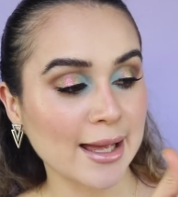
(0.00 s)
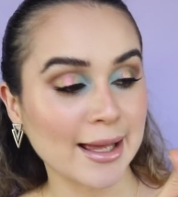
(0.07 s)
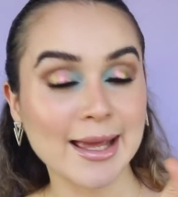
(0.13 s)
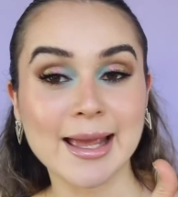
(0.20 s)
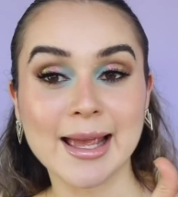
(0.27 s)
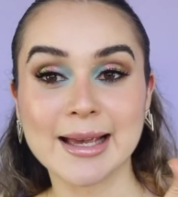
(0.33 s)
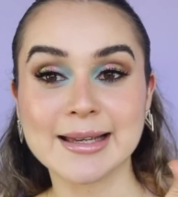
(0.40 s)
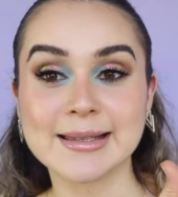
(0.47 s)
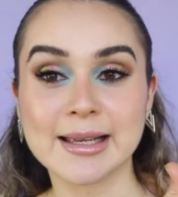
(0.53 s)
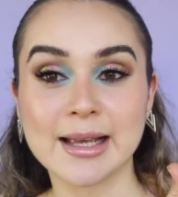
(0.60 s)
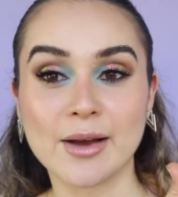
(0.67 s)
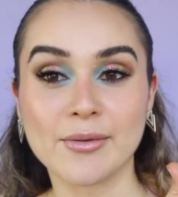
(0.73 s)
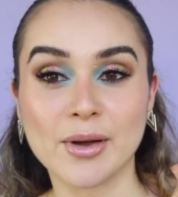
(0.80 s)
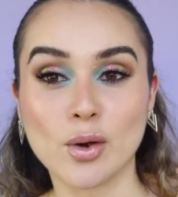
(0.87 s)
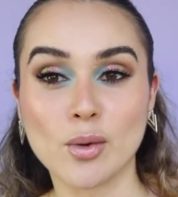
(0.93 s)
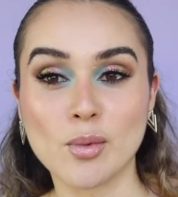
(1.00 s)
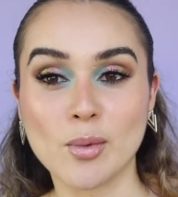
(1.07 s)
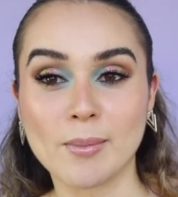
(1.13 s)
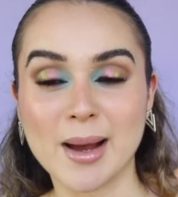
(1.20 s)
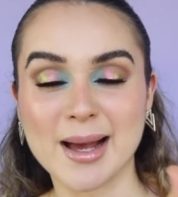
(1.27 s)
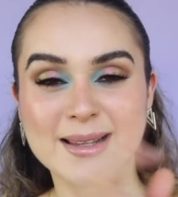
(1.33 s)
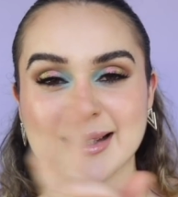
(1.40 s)
y este café como
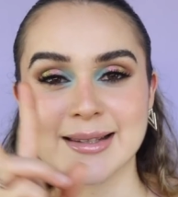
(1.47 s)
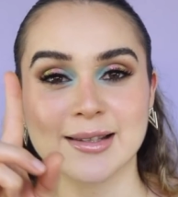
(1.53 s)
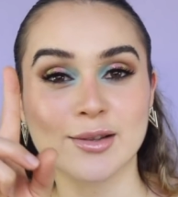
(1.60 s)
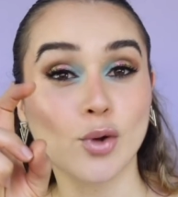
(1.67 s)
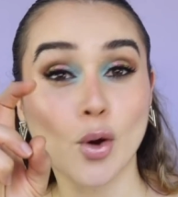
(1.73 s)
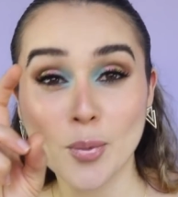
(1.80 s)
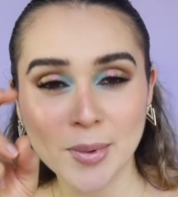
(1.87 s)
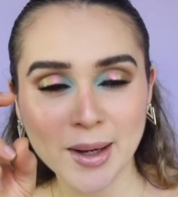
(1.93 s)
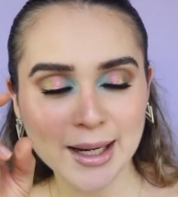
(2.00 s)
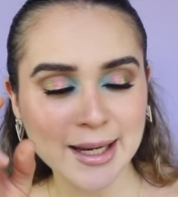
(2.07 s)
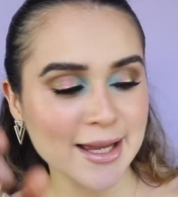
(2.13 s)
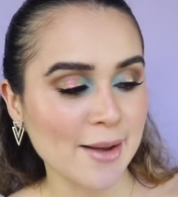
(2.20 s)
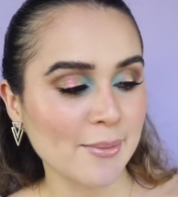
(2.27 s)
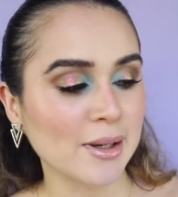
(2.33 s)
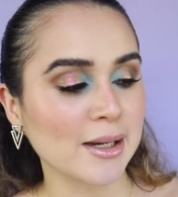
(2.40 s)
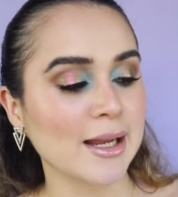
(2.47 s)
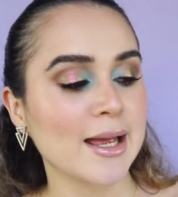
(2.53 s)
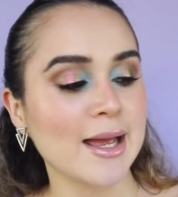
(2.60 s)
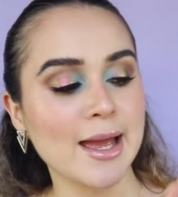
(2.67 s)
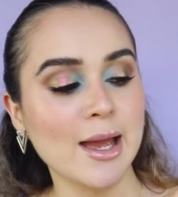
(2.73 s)
más top que le llaman